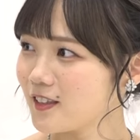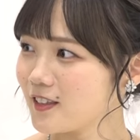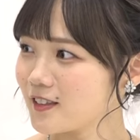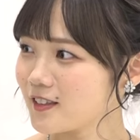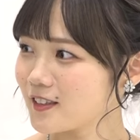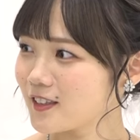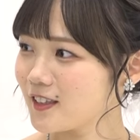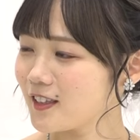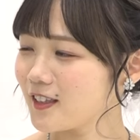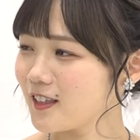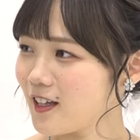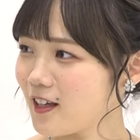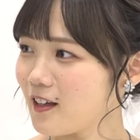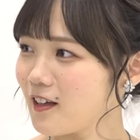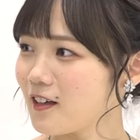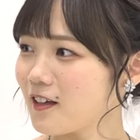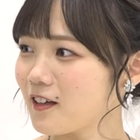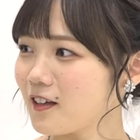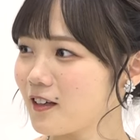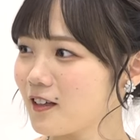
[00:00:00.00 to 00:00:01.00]
好き
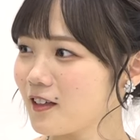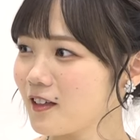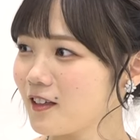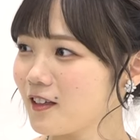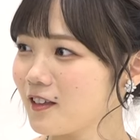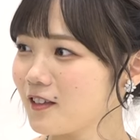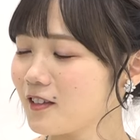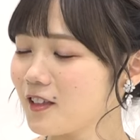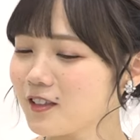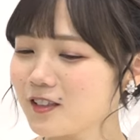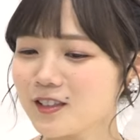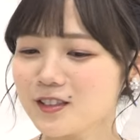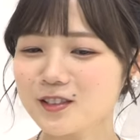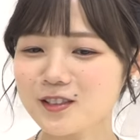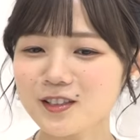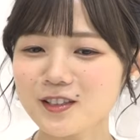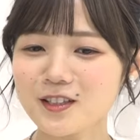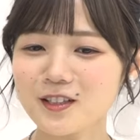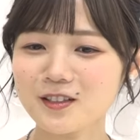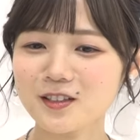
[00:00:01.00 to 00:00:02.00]
で、うんうんうん、なんで好
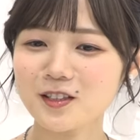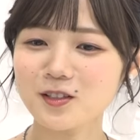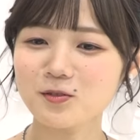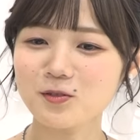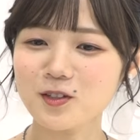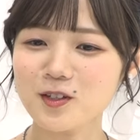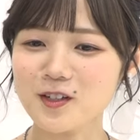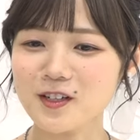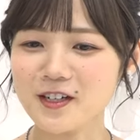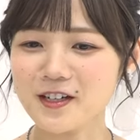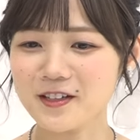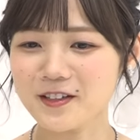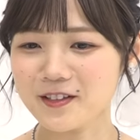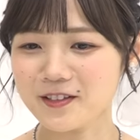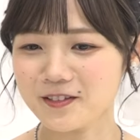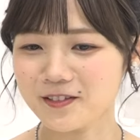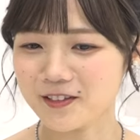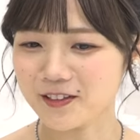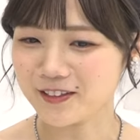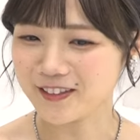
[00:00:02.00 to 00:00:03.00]
きだったのかわか
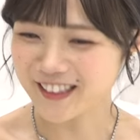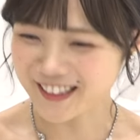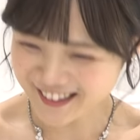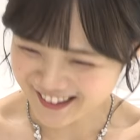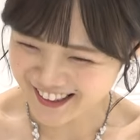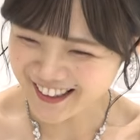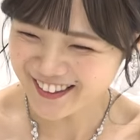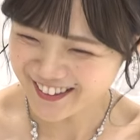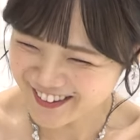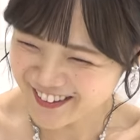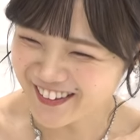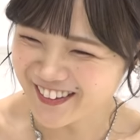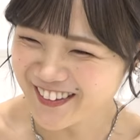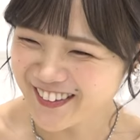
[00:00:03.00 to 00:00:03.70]
んないんですけど、